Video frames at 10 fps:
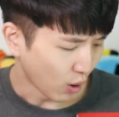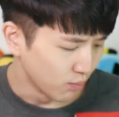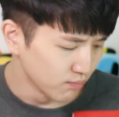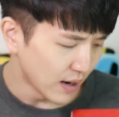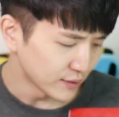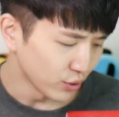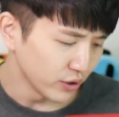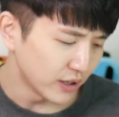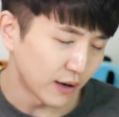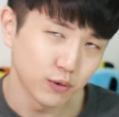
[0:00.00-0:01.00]
엄마
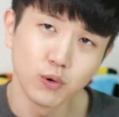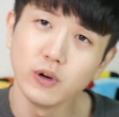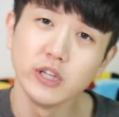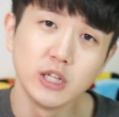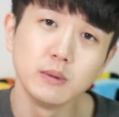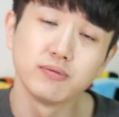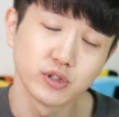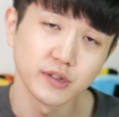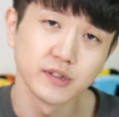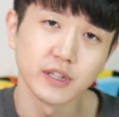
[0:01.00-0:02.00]
손이라고 이름을
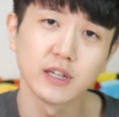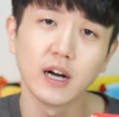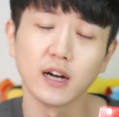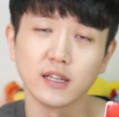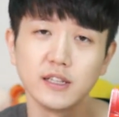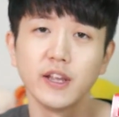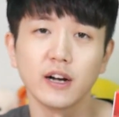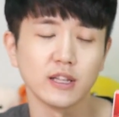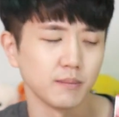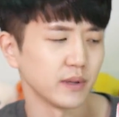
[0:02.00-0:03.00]
붙였으니까
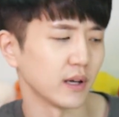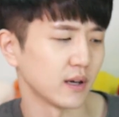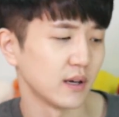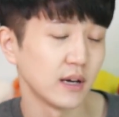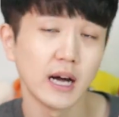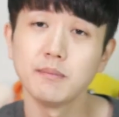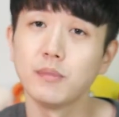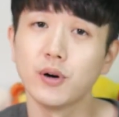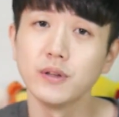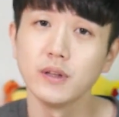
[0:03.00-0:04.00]
기대가 됩니다
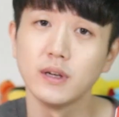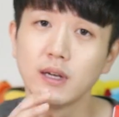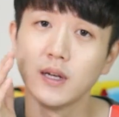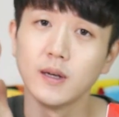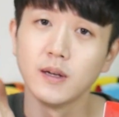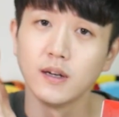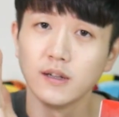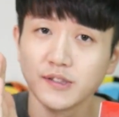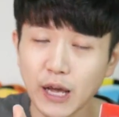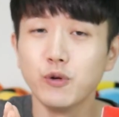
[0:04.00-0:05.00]
한번
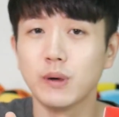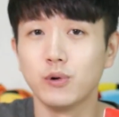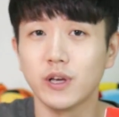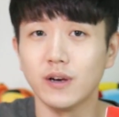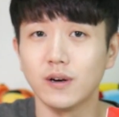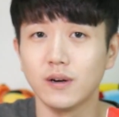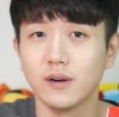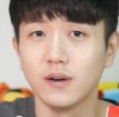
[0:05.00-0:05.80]
사용해 볼게요